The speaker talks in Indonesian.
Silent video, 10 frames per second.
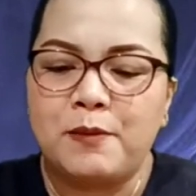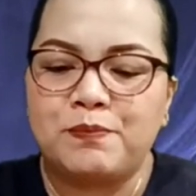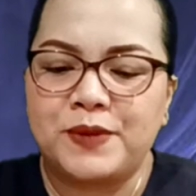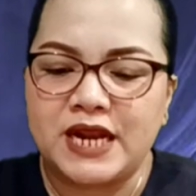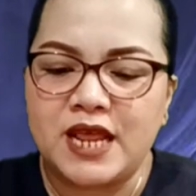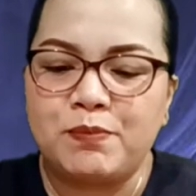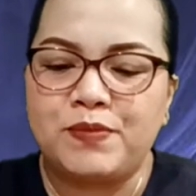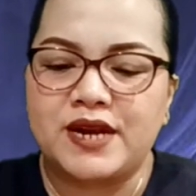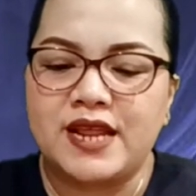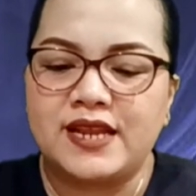
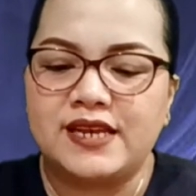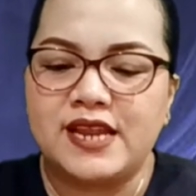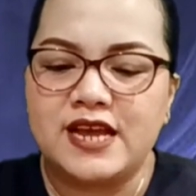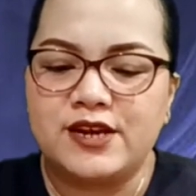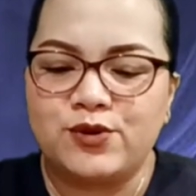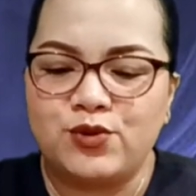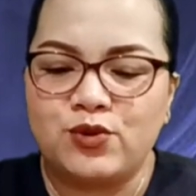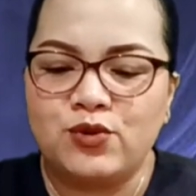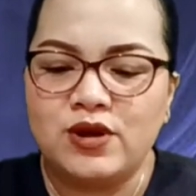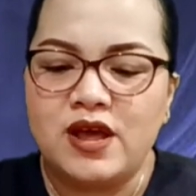perik-perik dengan
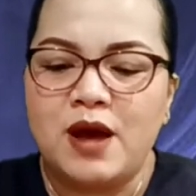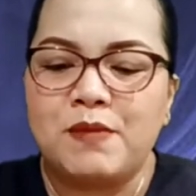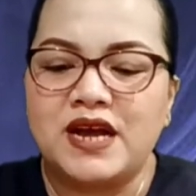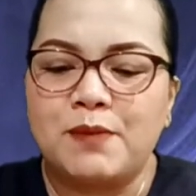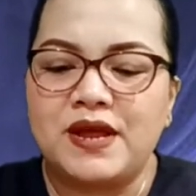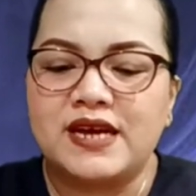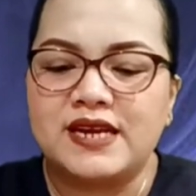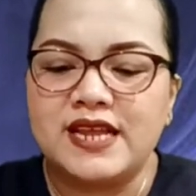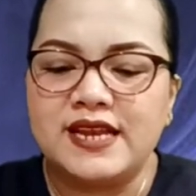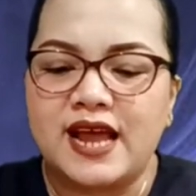nurung bagai
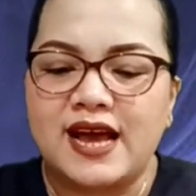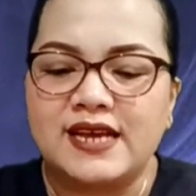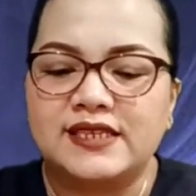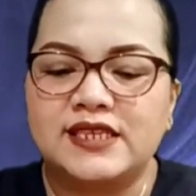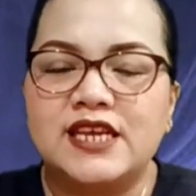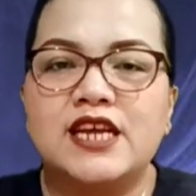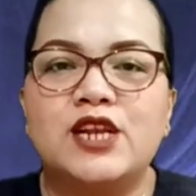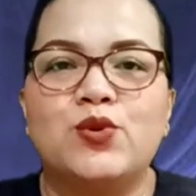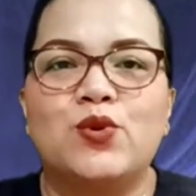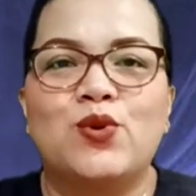pekerina
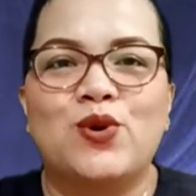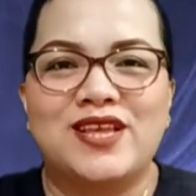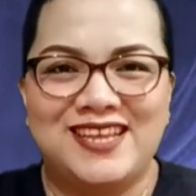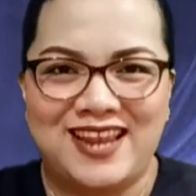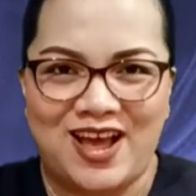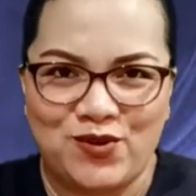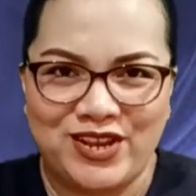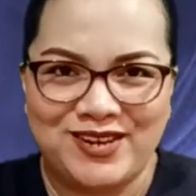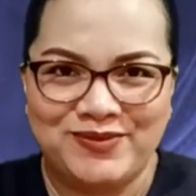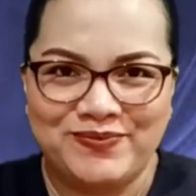singgeluh ilawit.